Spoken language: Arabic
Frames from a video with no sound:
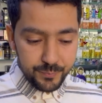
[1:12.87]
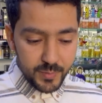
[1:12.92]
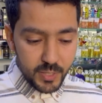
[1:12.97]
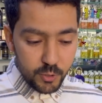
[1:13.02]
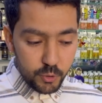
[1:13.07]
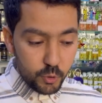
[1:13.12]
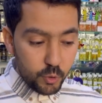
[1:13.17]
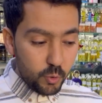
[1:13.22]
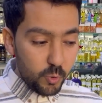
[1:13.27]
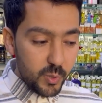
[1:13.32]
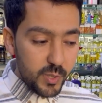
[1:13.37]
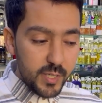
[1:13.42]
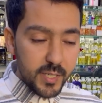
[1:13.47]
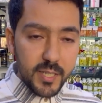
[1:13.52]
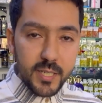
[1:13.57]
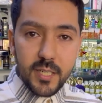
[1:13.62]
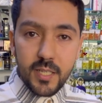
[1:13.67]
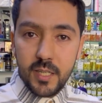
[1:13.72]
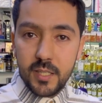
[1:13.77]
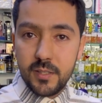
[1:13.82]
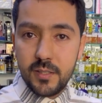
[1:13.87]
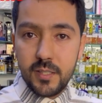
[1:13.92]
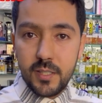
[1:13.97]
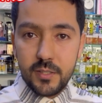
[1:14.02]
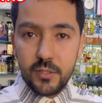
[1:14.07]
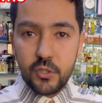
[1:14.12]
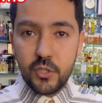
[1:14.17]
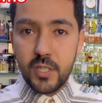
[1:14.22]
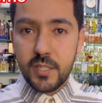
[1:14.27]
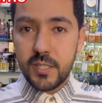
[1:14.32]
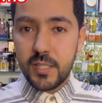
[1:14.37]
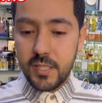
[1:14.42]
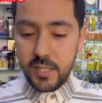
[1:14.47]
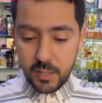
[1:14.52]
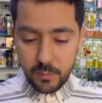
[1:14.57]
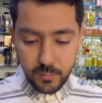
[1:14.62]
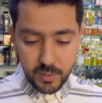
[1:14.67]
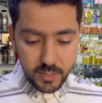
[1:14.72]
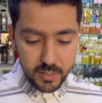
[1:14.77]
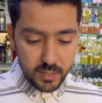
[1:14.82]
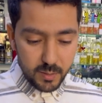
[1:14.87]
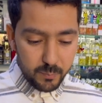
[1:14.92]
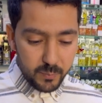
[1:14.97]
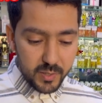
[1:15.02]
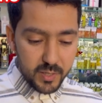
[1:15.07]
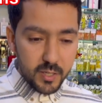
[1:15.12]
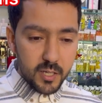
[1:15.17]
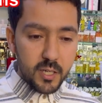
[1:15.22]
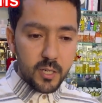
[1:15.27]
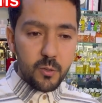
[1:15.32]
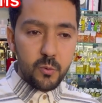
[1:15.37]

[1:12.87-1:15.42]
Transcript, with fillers: شكون اللي قال لي خدنا عند راس كريمه هاد لاباراي